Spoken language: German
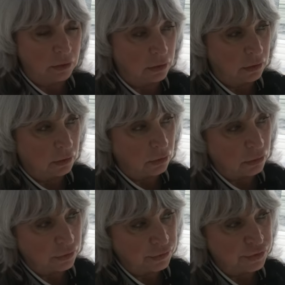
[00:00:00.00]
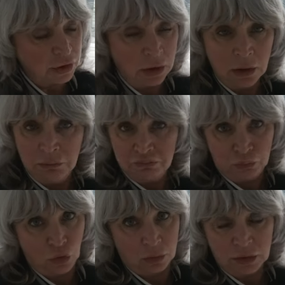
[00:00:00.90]
Äh, und
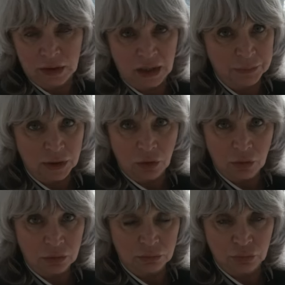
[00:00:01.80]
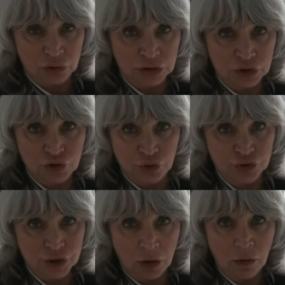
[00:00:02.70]
ja, und dann hat man auch richtig schön
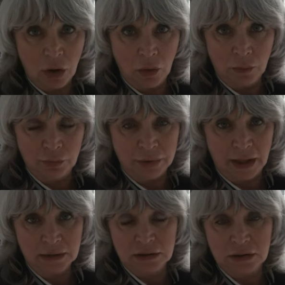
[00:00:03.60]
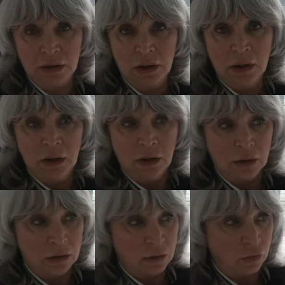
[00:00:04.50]
Stauraum und Platz,
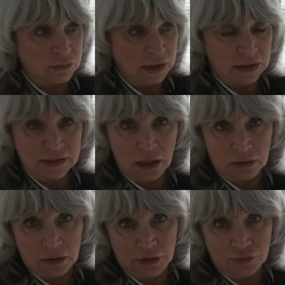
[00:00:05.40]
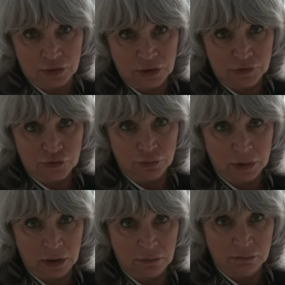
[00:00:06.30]
äh, um seine Sachen halt
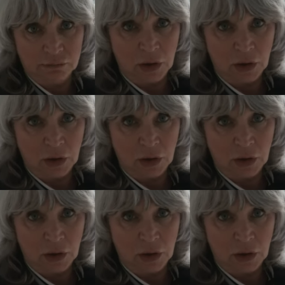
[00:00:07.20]
unterzubringen.